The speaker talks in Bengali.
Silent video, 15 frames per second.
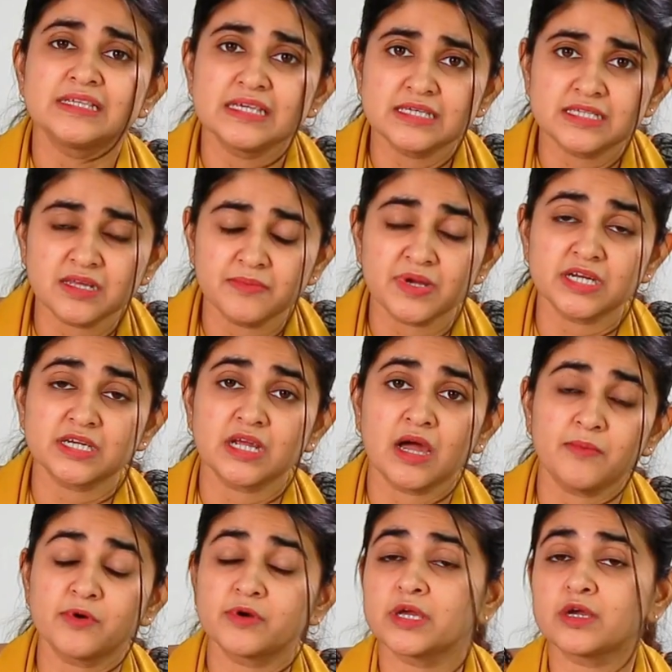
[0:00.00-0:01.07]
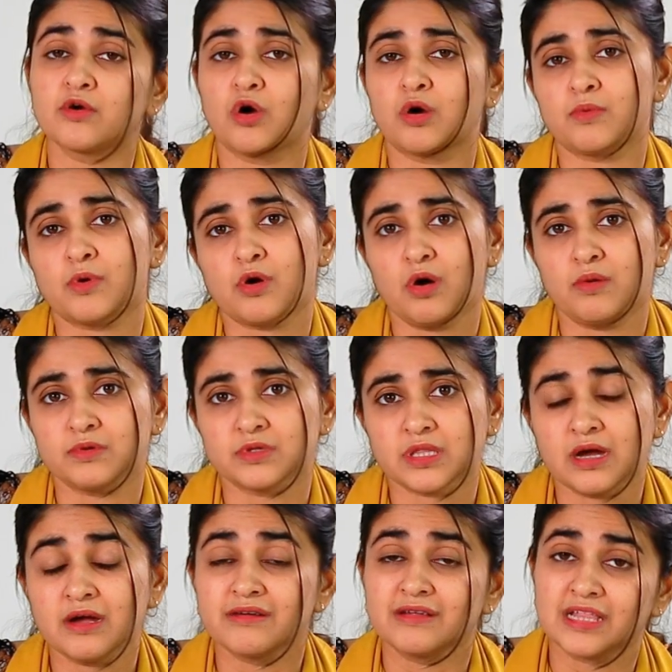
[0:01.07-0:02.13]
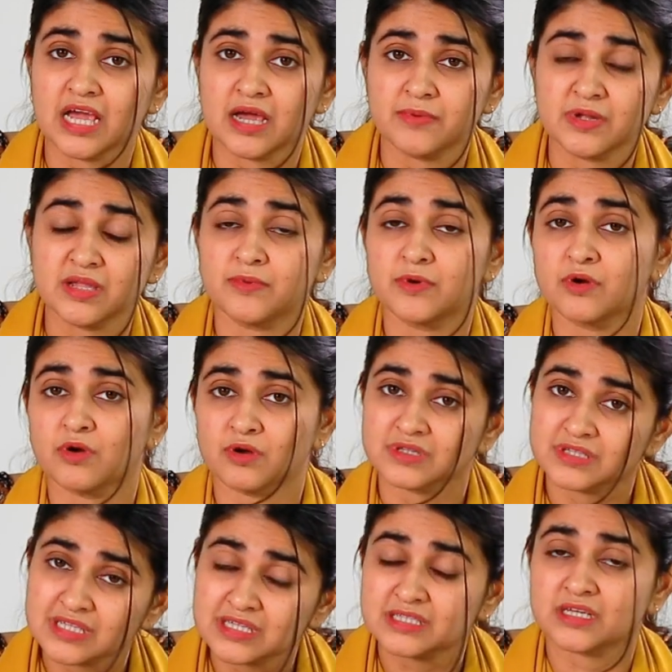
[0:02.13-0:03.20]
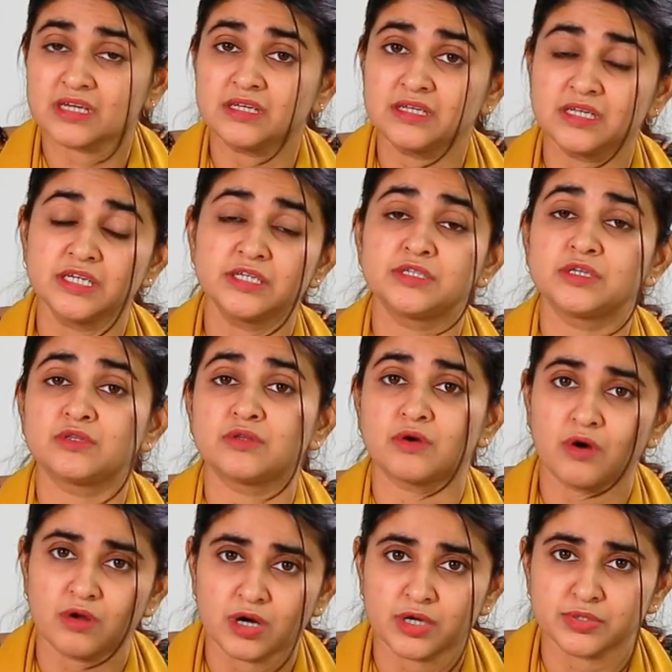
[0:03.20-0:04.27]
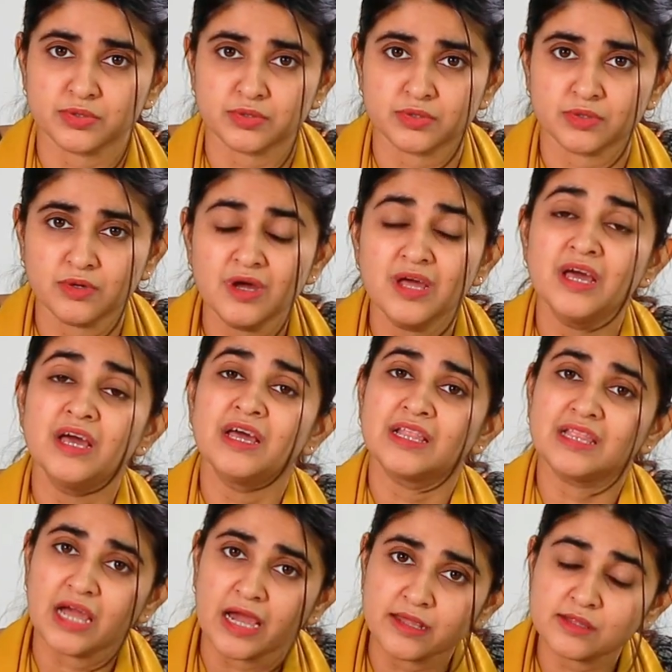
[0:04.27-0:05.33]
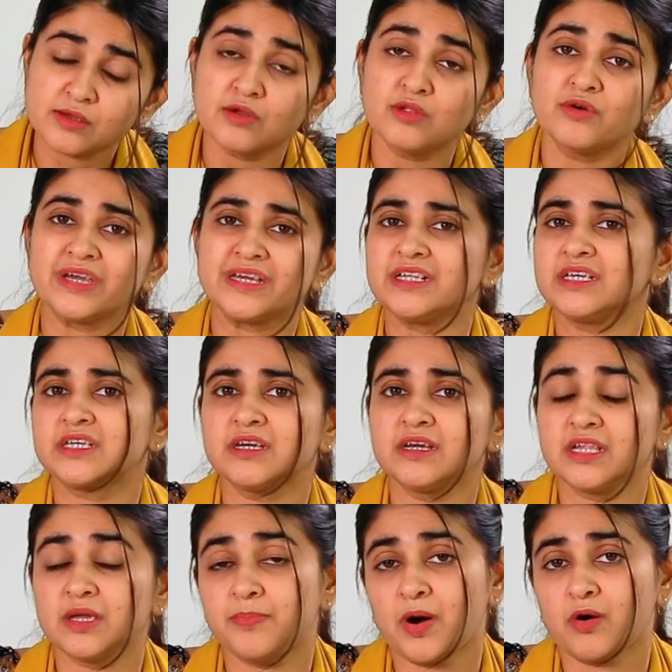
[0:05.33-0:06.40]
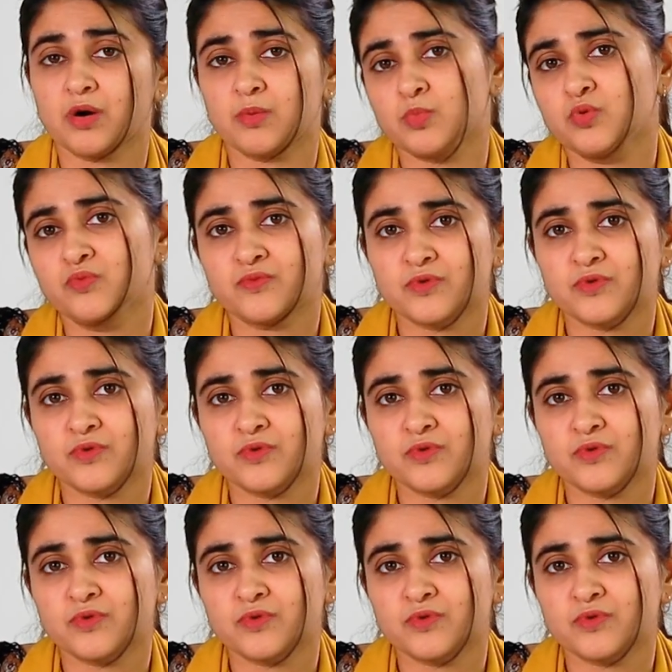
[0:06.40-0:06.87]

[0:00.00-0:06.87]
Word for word: সিস্টেমের সামগ্রিক কর্মক্ষমতা রিলায়েবল এবং কনসিস্টেন্ট নিশ্চিত করার জন্য লাইনগুলো ইনিশিয়ালি পাওয়ার মুভ